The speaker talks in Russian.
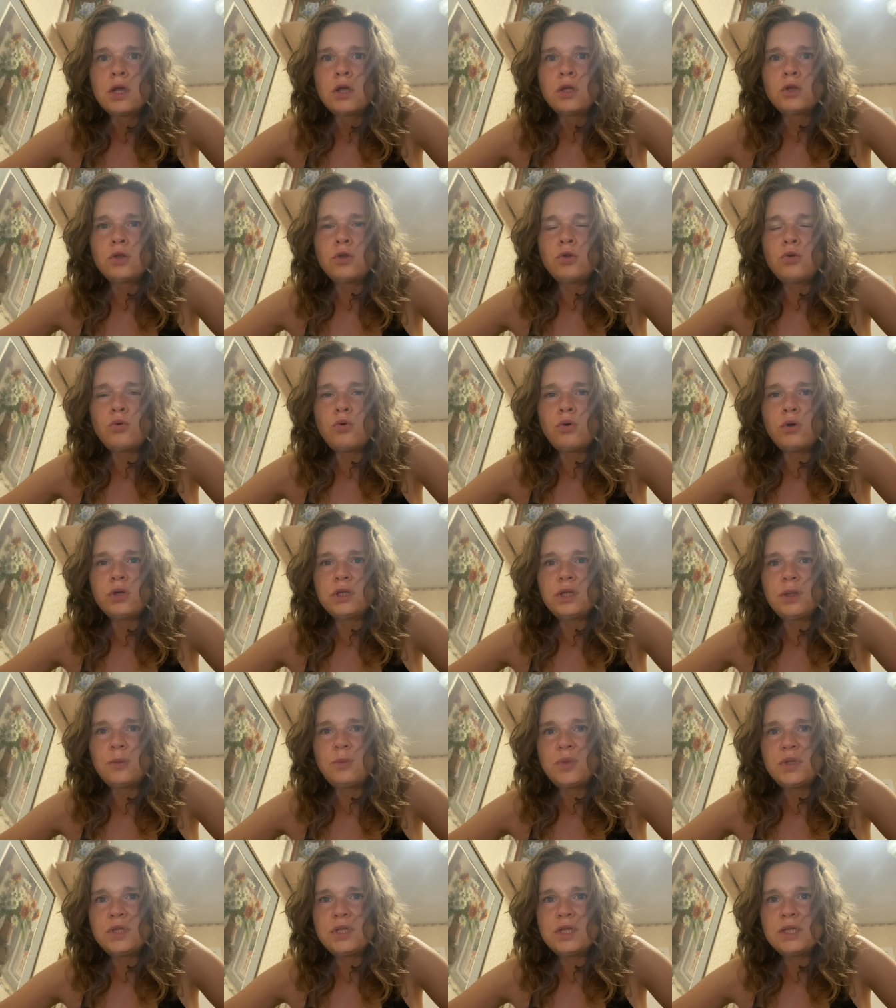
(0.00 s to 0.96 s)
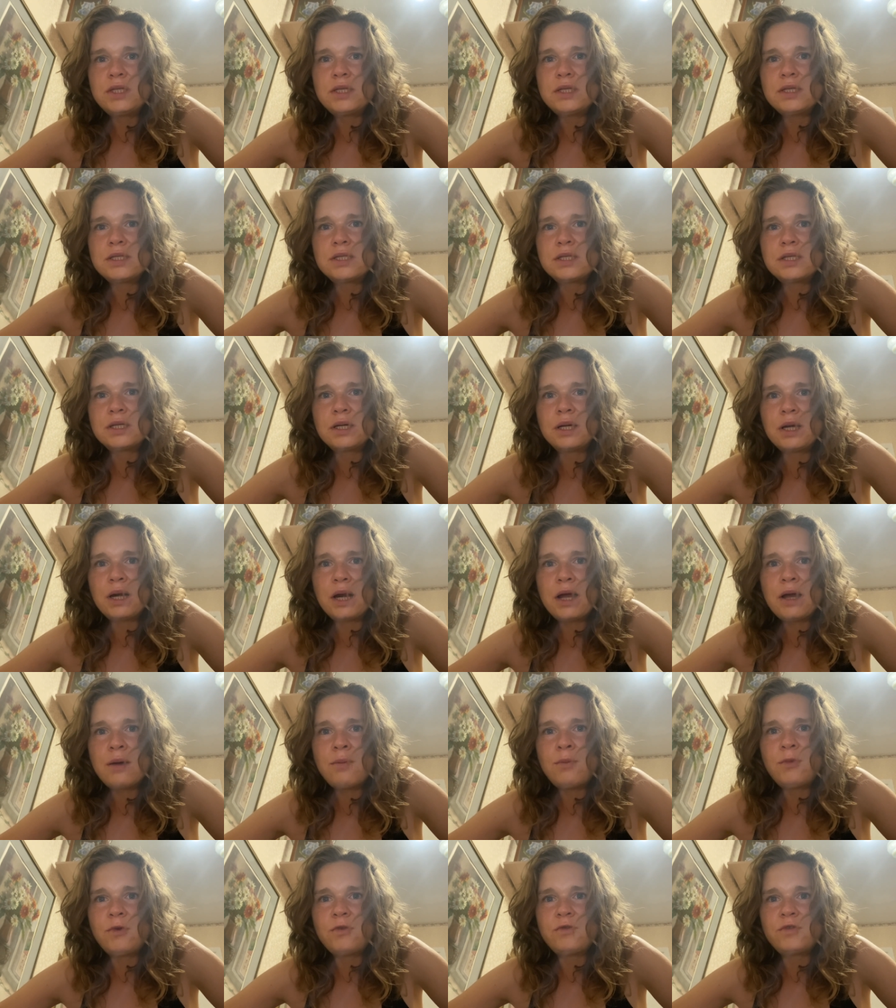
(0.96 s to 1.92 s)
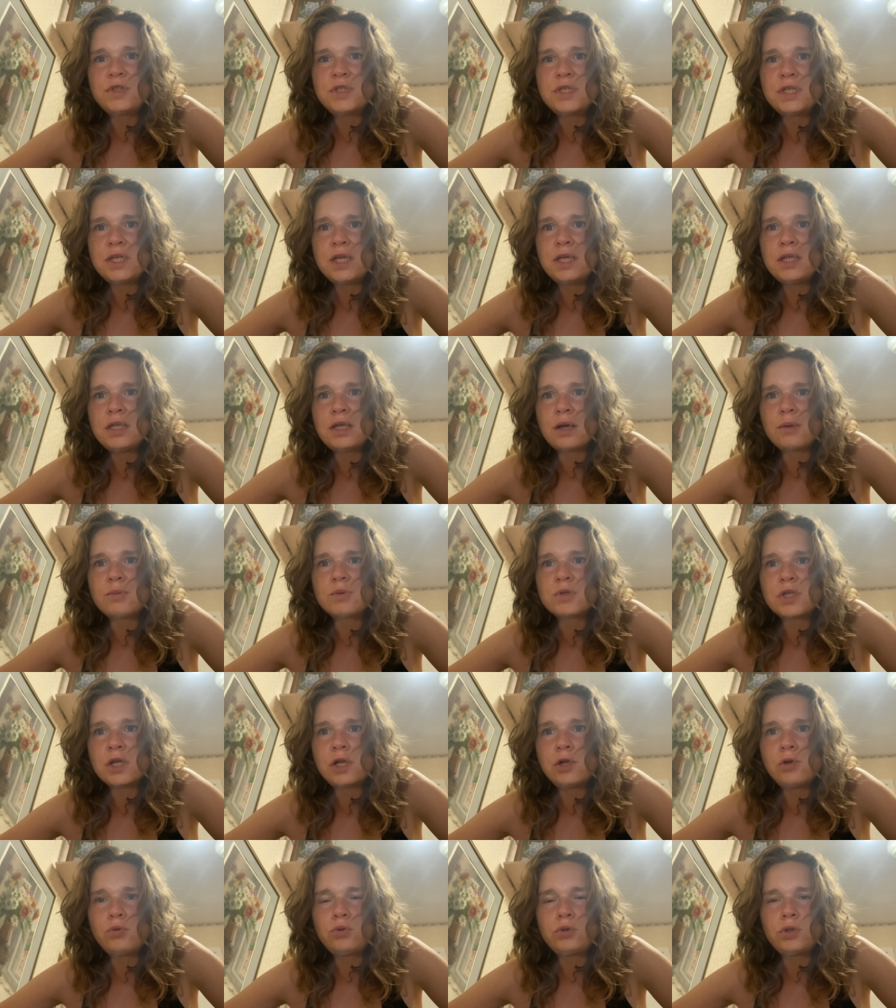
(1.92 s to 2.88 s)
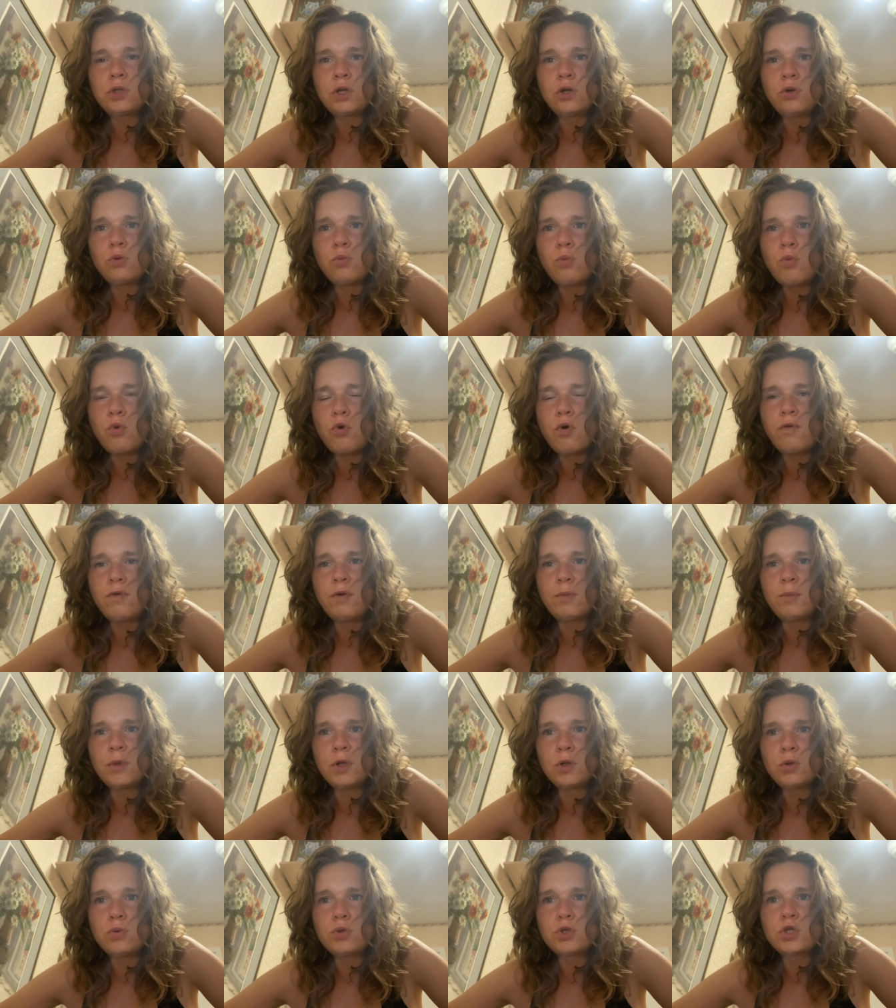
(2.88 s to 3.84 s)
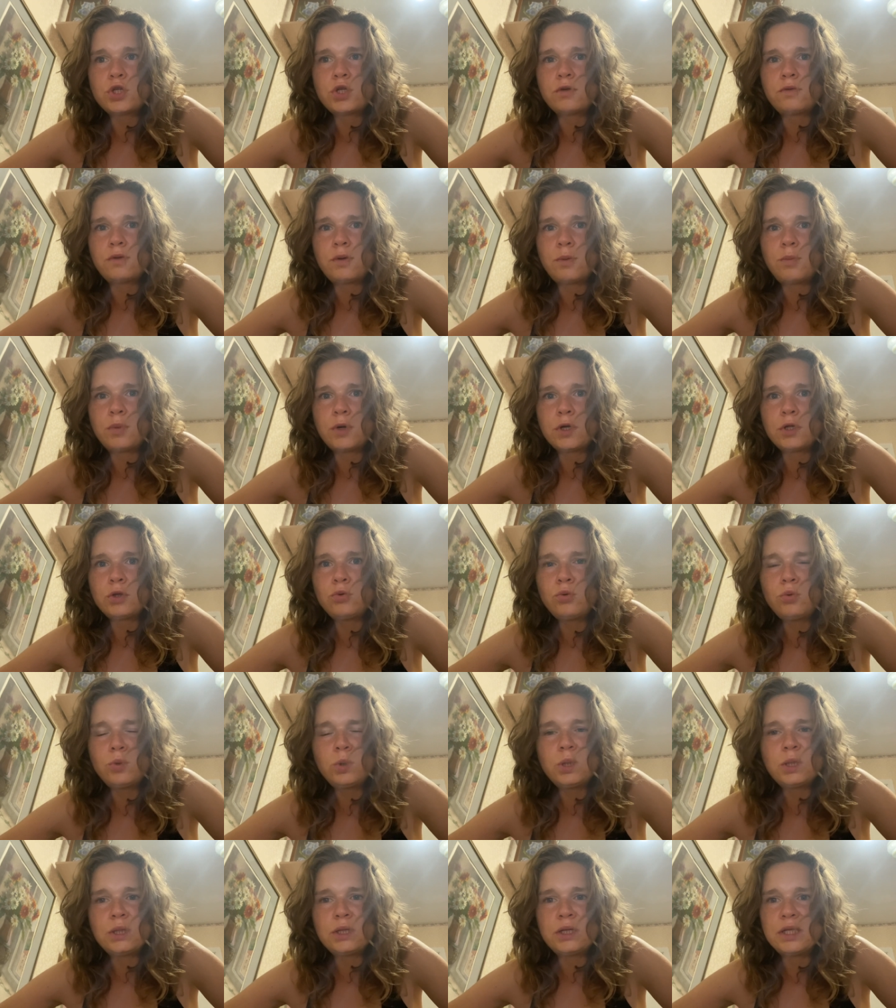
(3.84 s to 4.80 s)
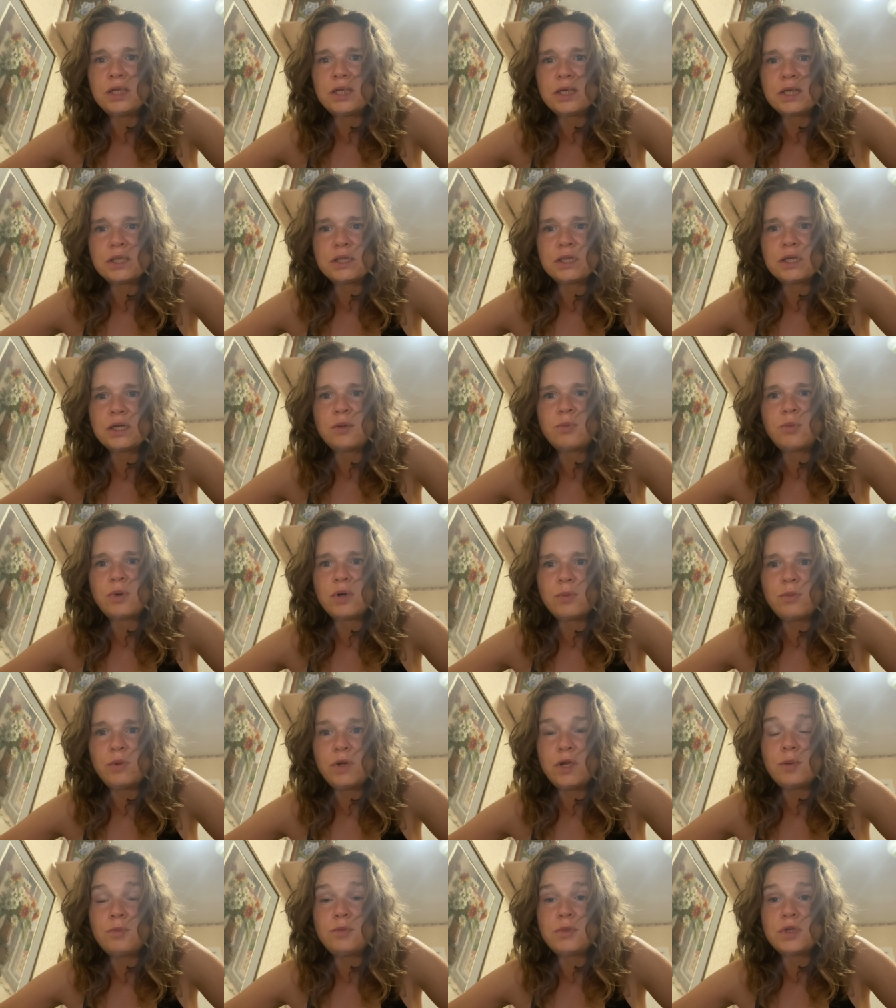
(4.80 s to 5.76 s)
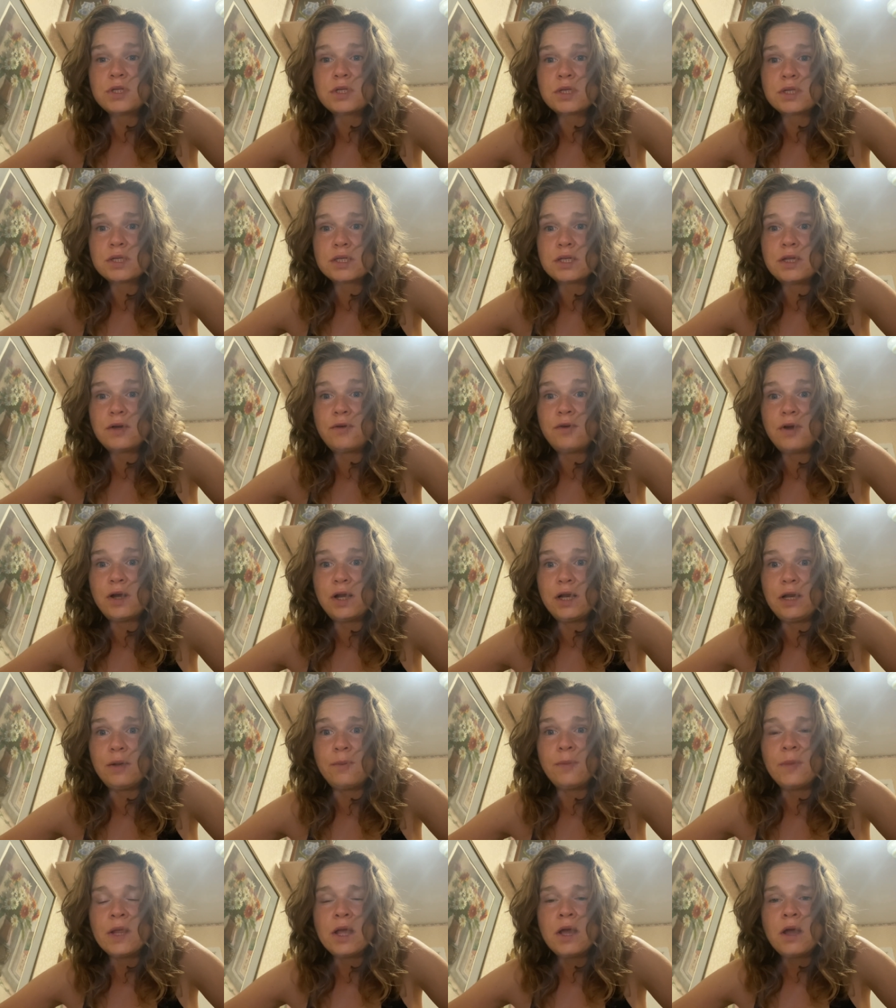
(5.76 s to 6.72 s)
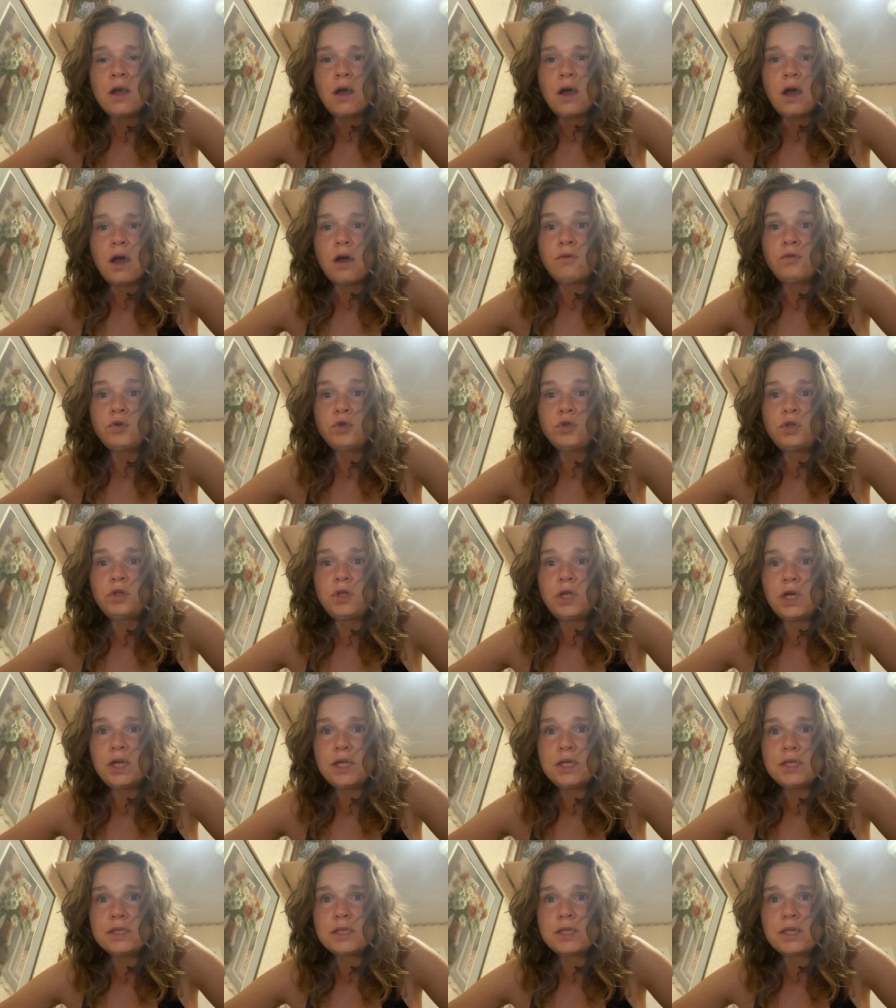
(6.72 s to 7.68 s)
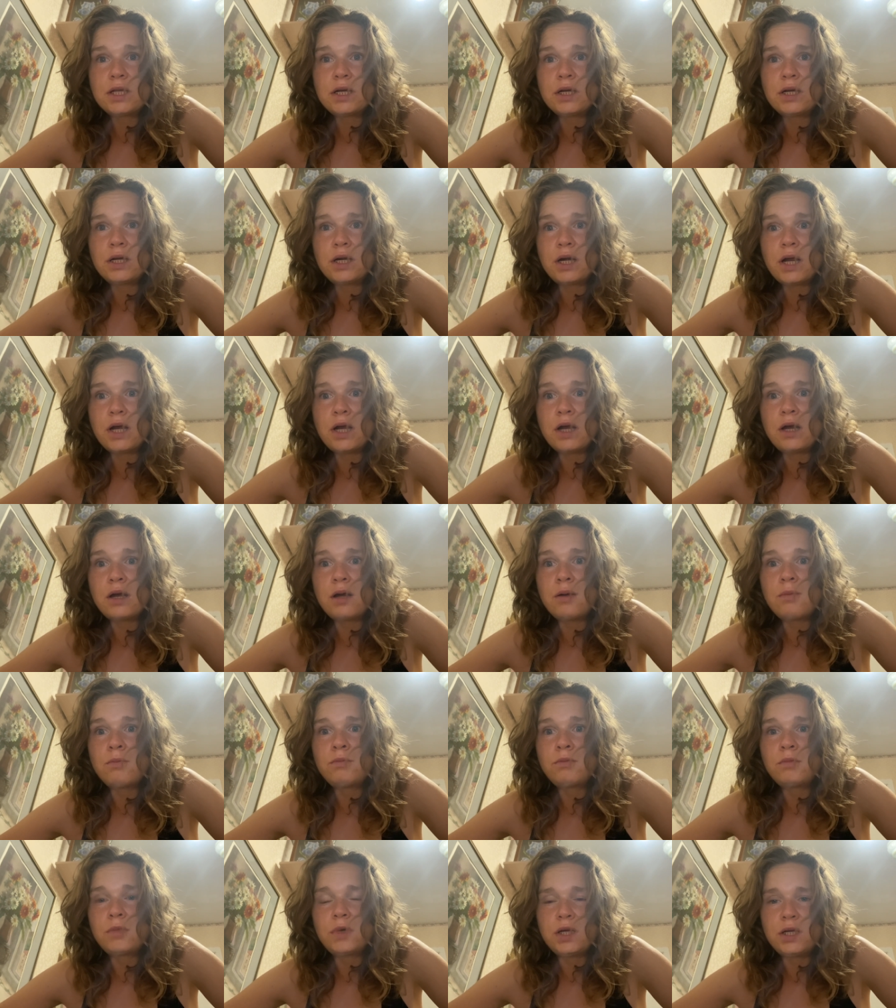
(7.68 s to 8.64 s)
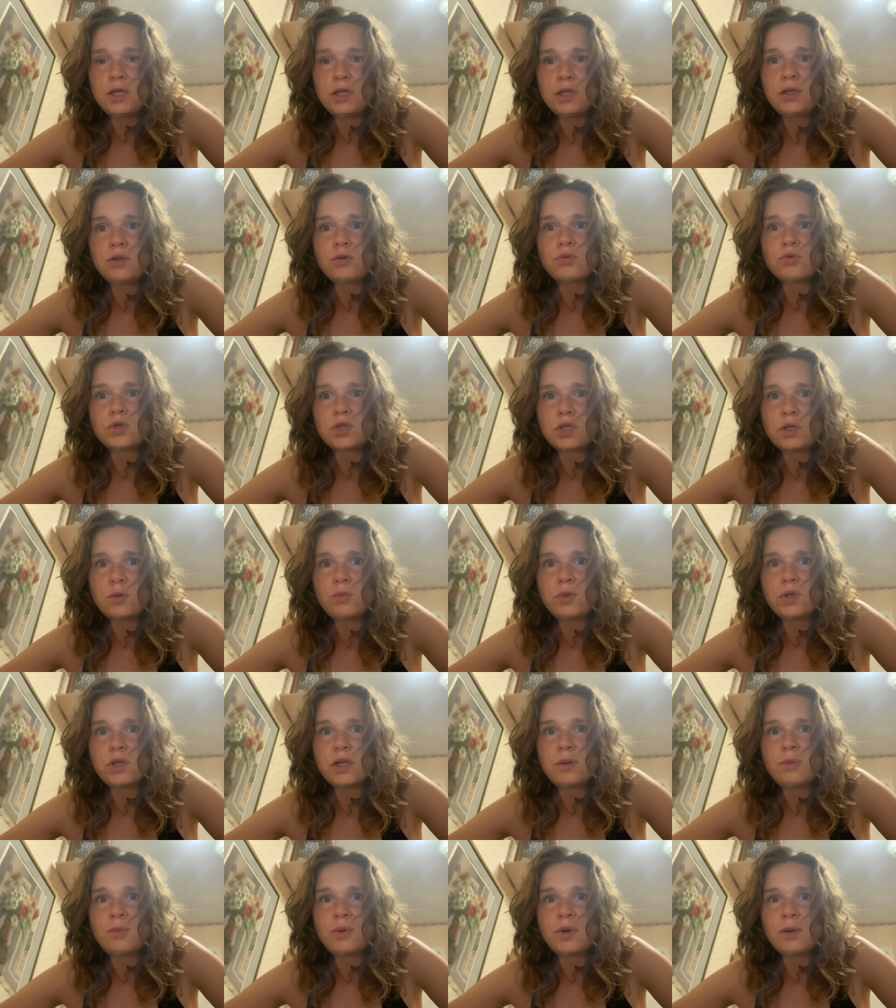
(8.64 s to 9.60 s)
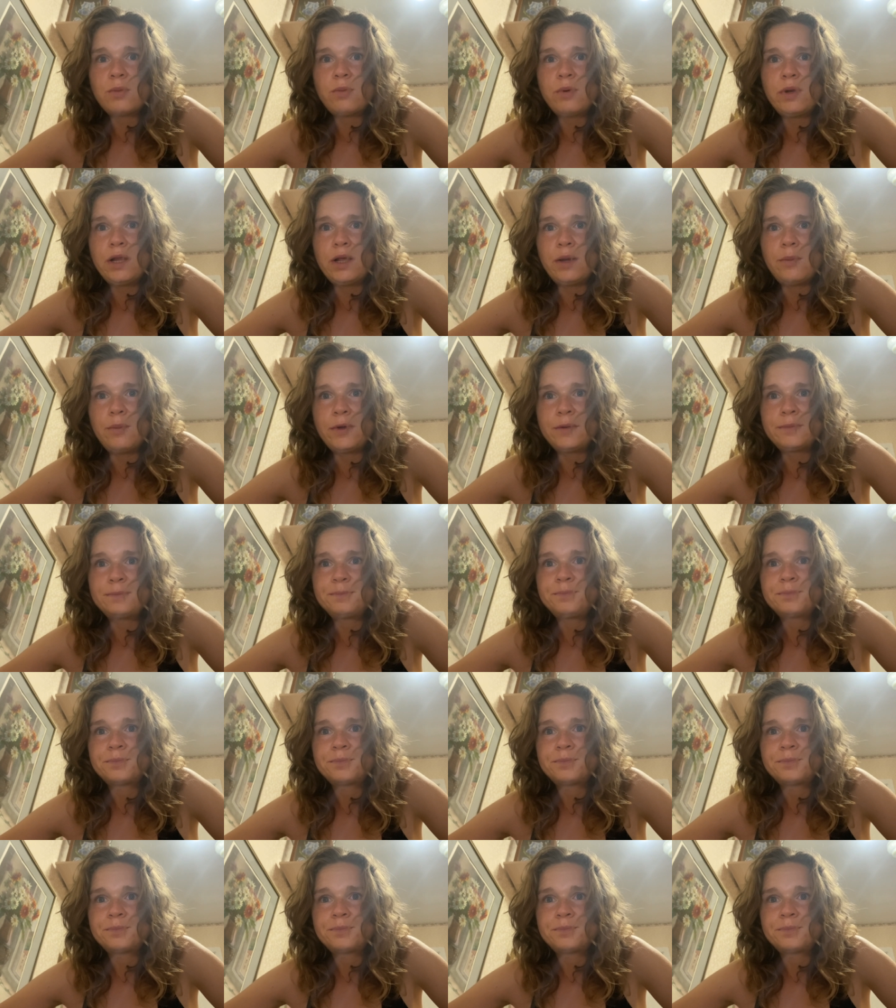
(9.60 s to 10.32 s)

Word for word: Но до 50 грамм в день абсолютно любого молочного продукта никаких проблем не создавали. А вот 300 грамм это уже была проблема.